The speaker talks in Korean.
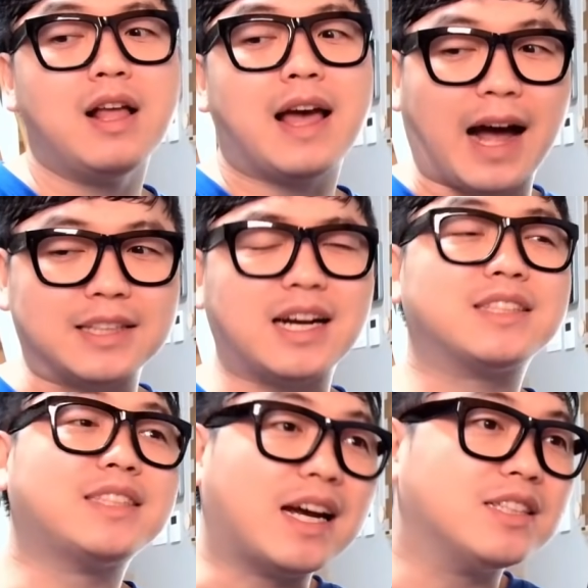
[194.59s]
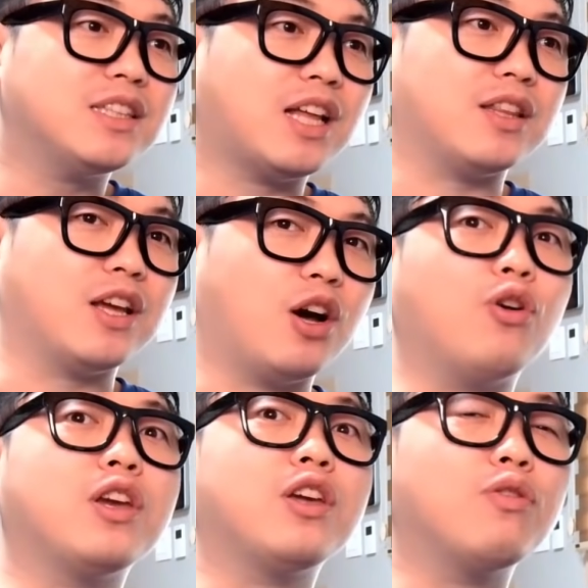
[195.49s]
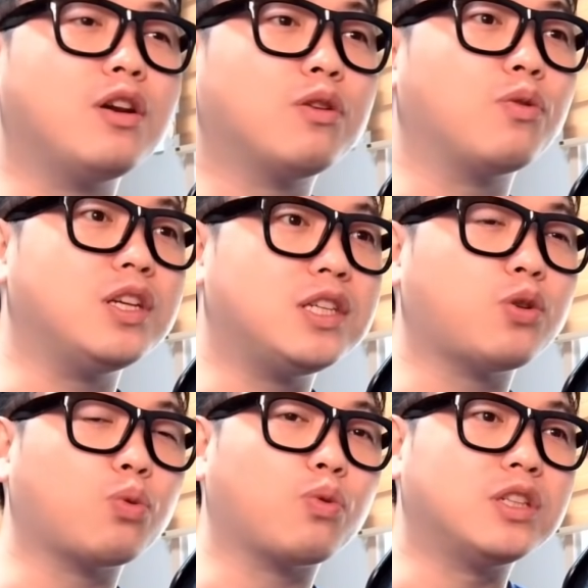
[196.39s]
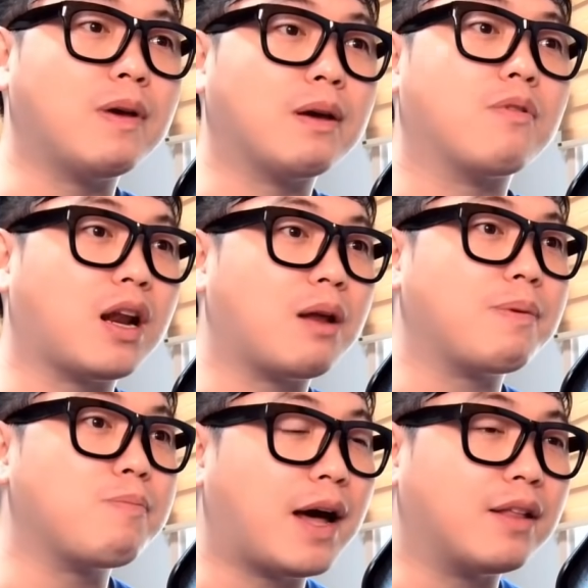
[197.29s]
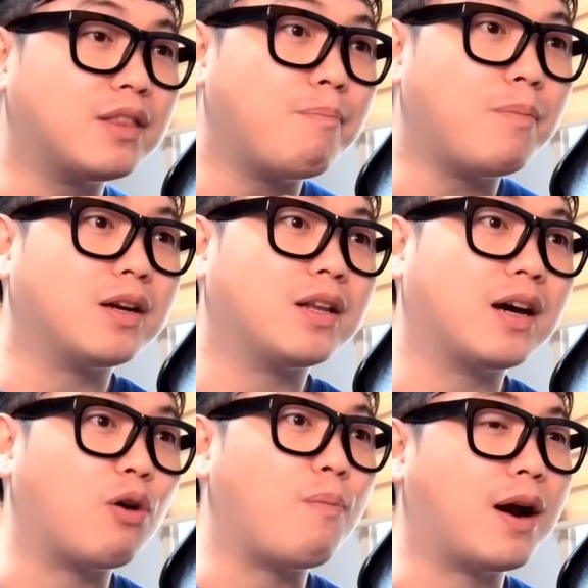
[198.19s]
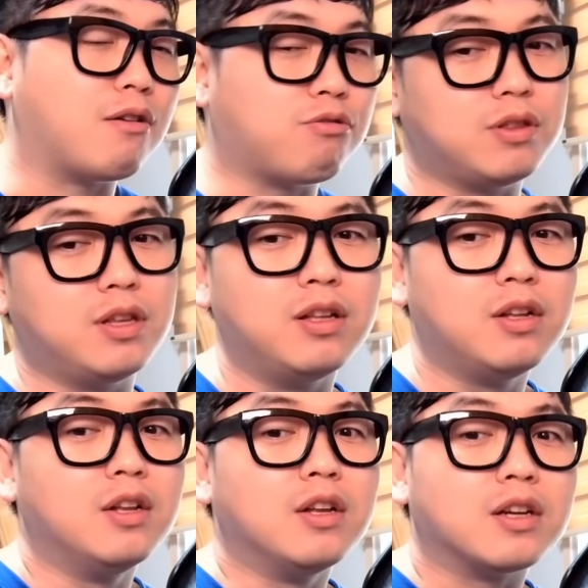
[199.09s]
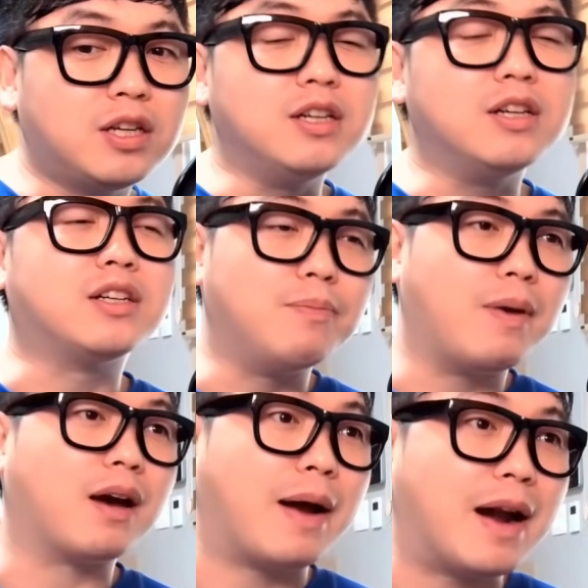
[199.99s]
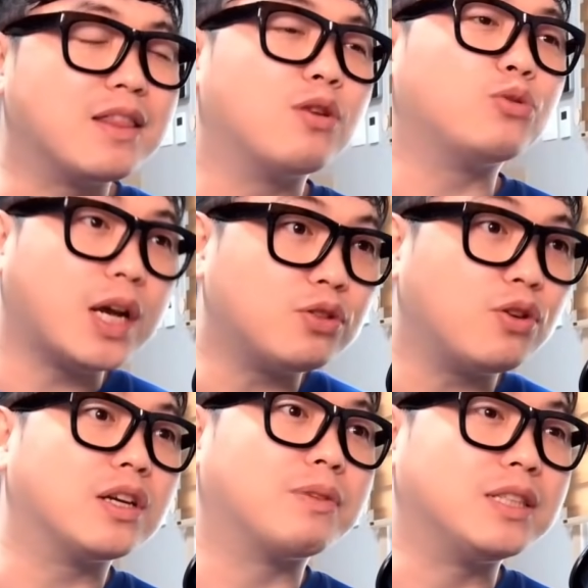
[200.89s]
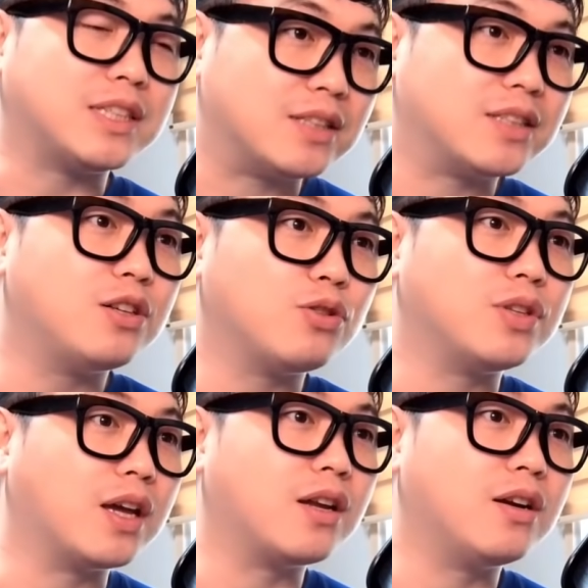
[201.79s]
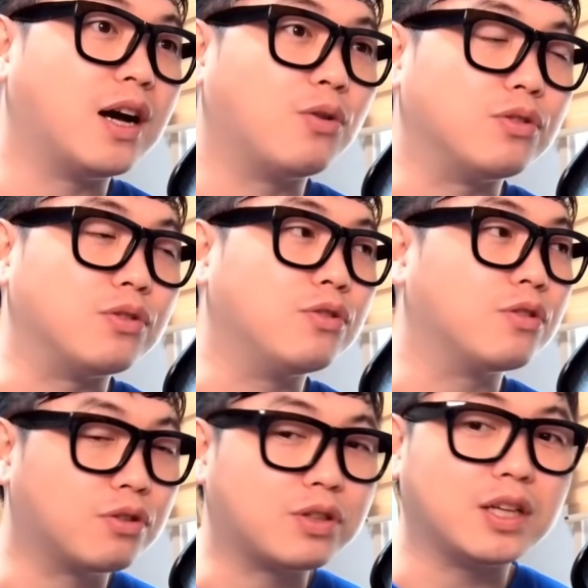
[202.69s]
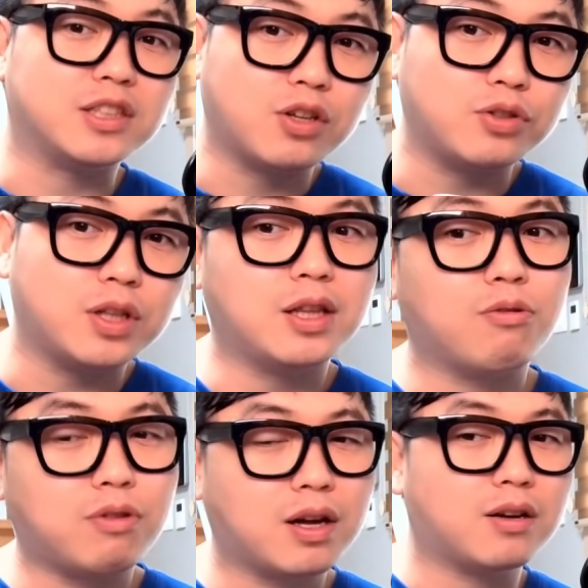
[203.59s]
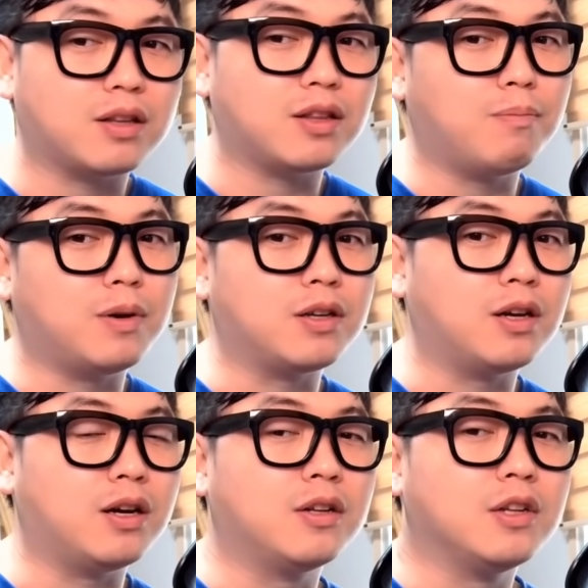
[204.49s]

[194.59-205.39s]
가장 작은 단위, 어 이런 일도 이 정도 금액이면 사람이면 한단 말이야라고 말할 수 있는 그 금액 말 그대로 최저임금 그 자체를 전 얘기를 하거든요. 그렇게 지켜줘야 된다고 생각을 한단 말이야.